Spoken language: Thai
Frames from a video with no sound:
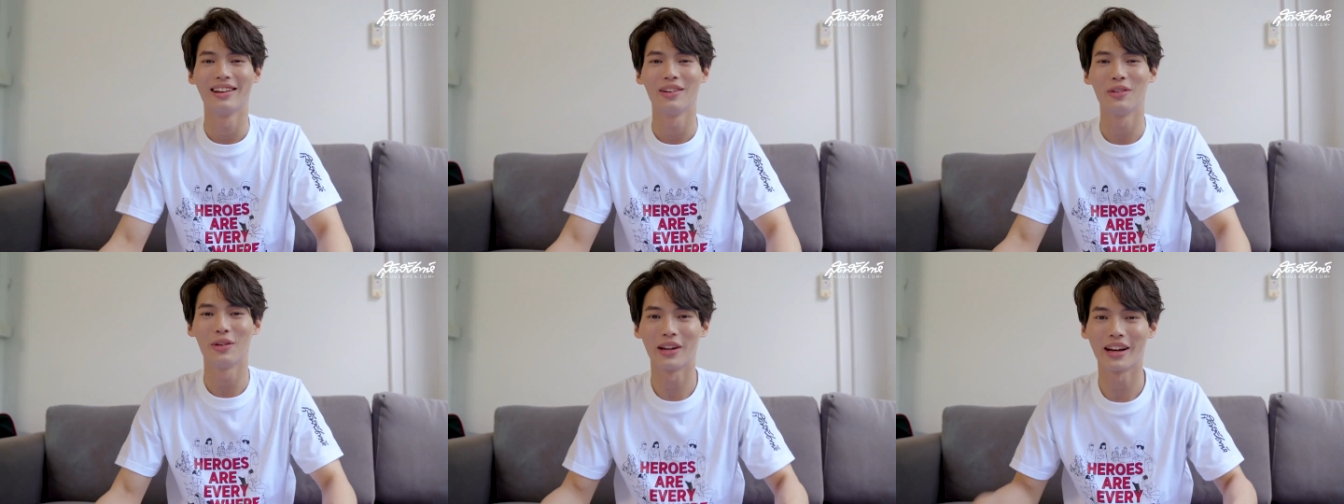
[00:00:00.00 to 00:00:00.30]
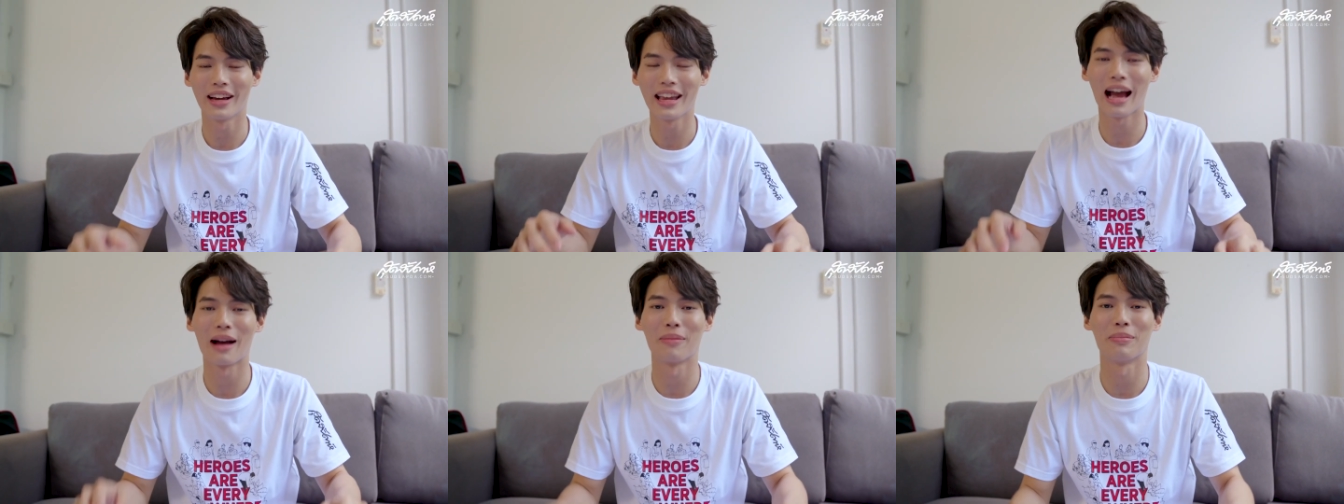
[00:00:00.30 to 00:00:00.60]
วิน
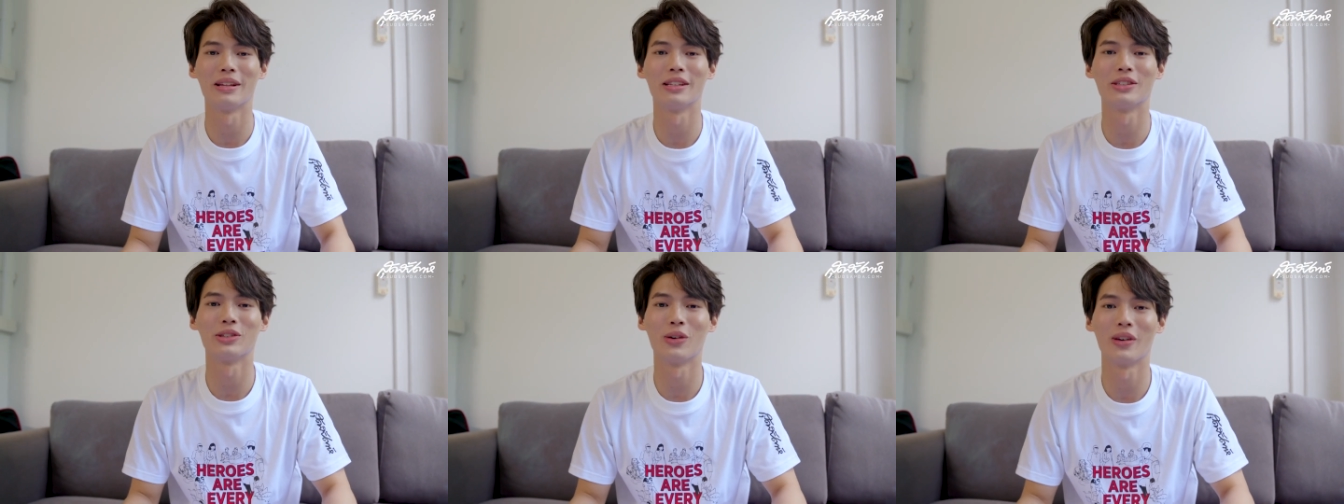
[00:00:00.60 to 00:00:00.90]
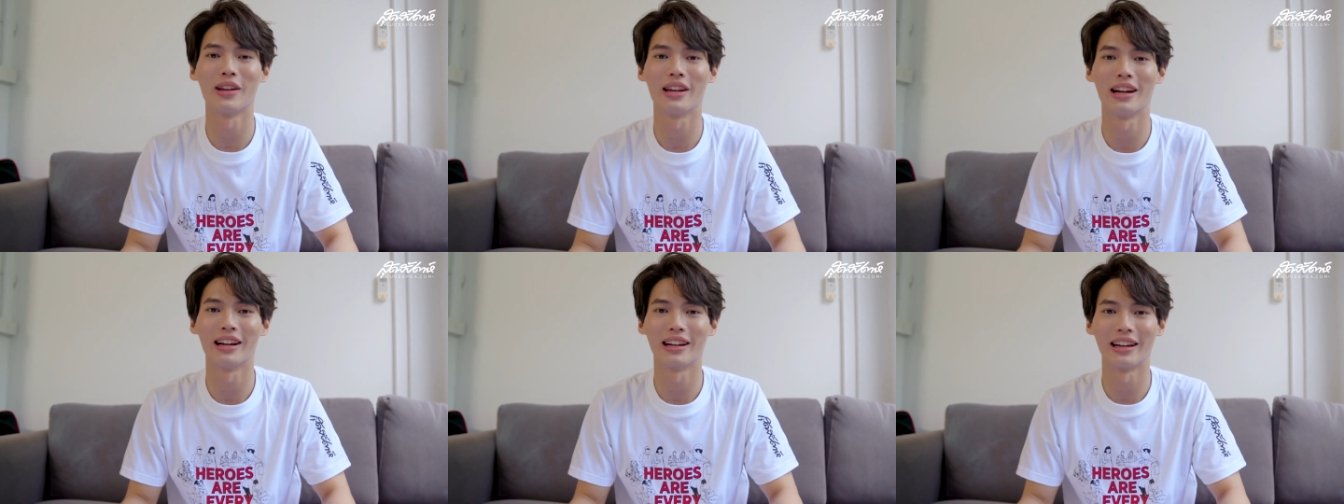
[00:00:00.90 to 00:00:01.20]
ก็อยากเป็นส่ว
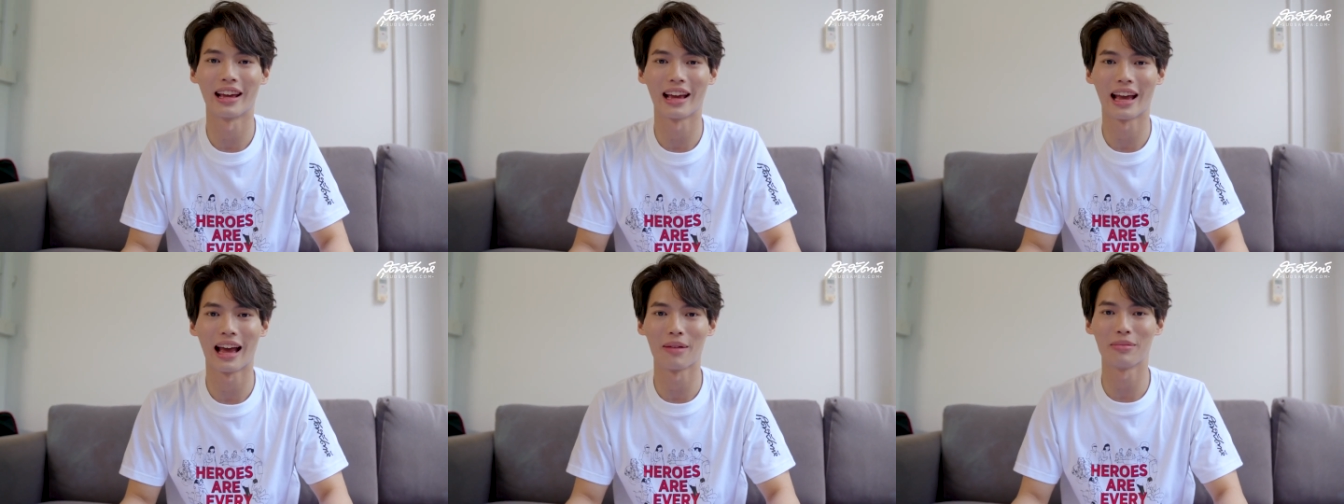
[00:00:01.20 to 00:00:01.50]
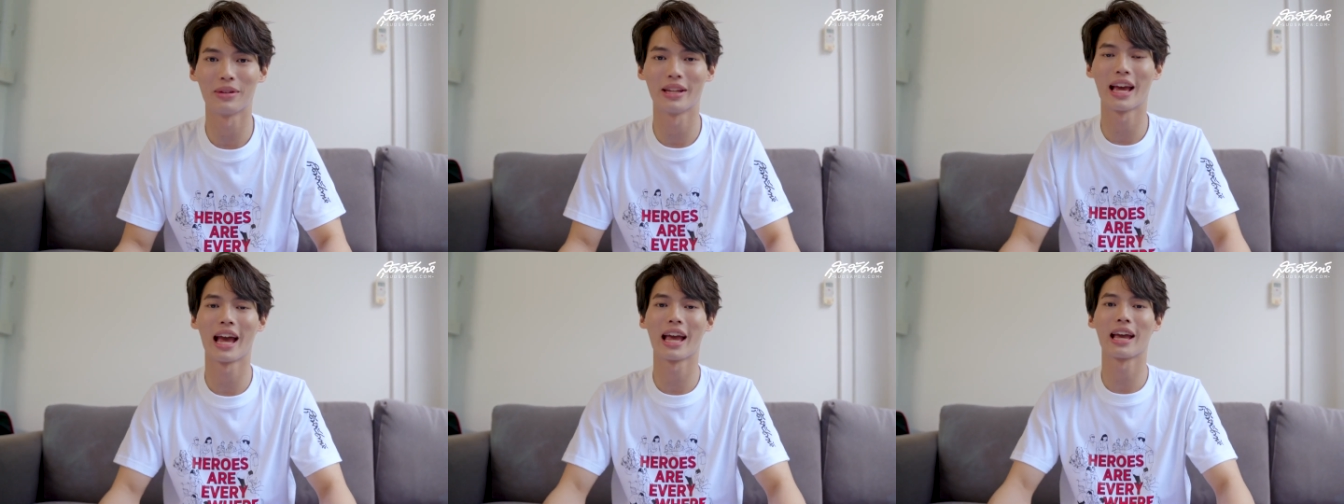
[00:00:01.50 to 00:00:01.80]
นหนึ่งนะครับ
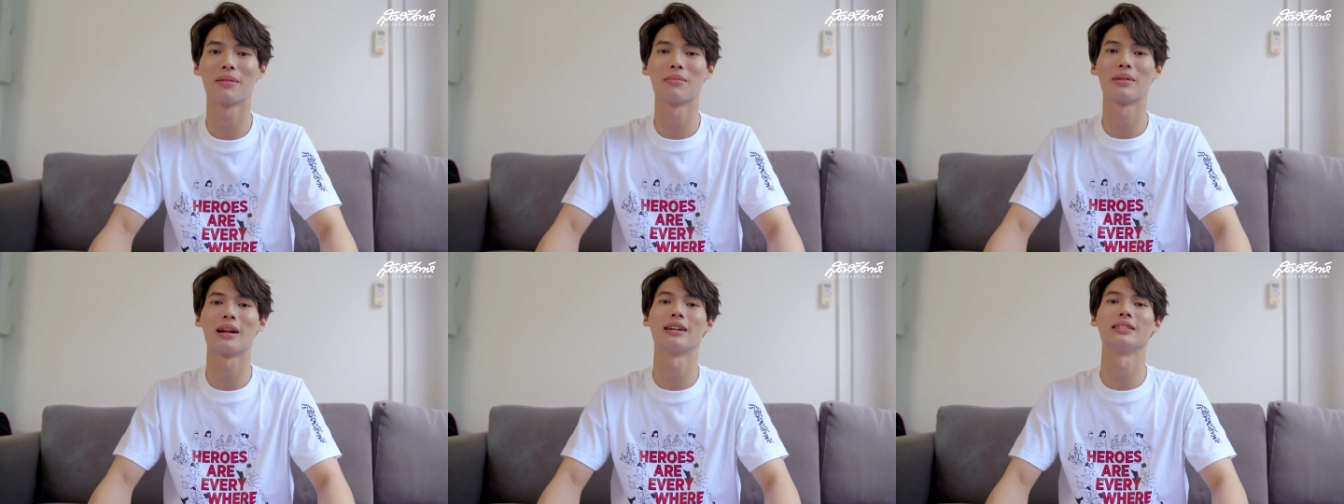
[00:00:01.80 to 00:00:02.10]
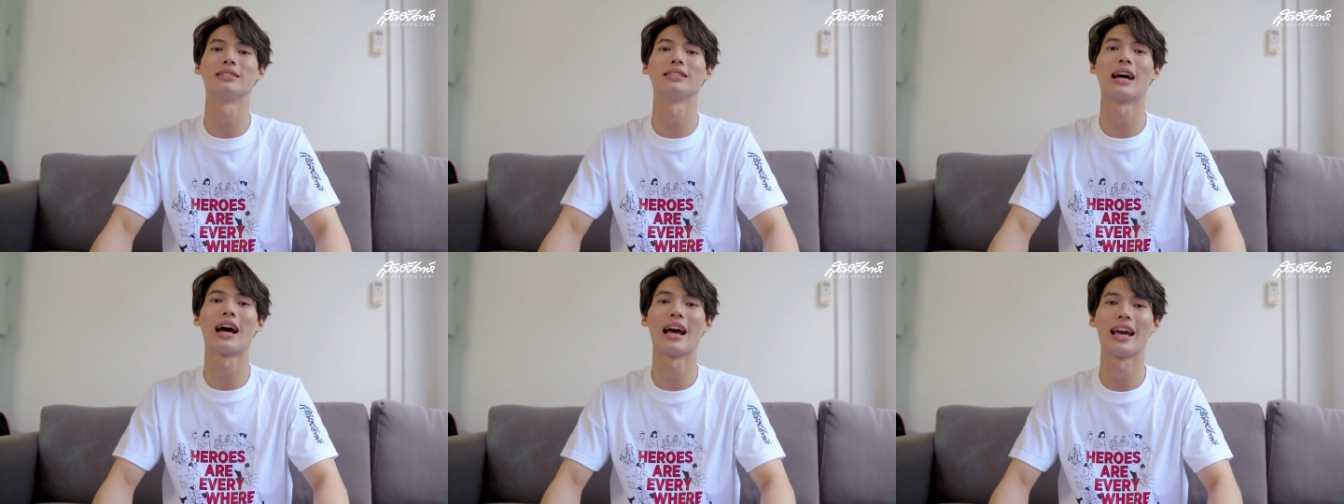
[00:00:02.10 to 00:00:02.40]
ที่ให้กำลัง
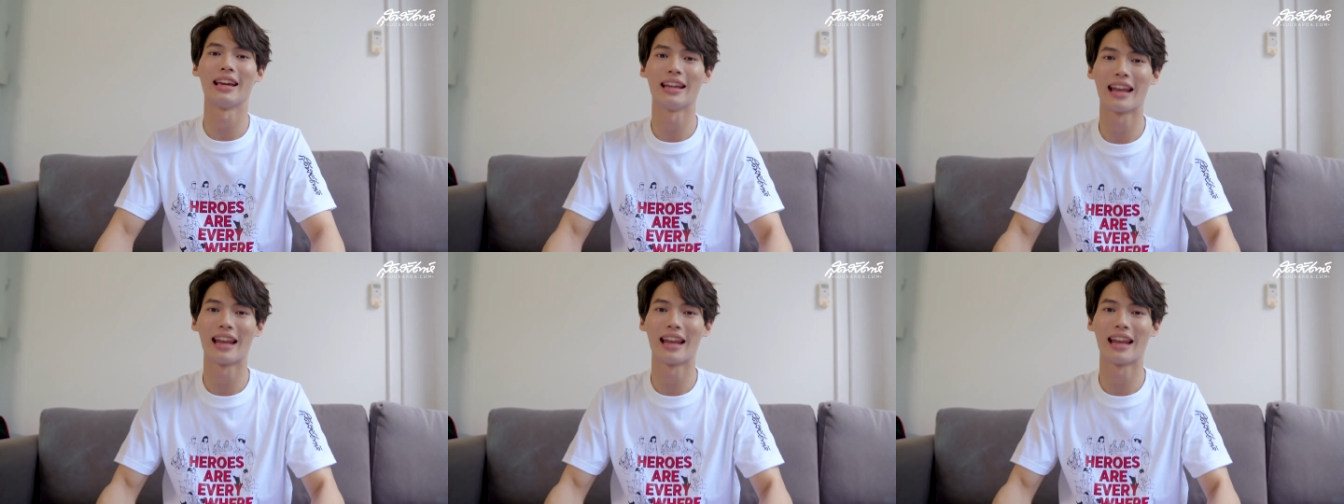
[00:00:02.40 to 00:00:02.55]
ใจ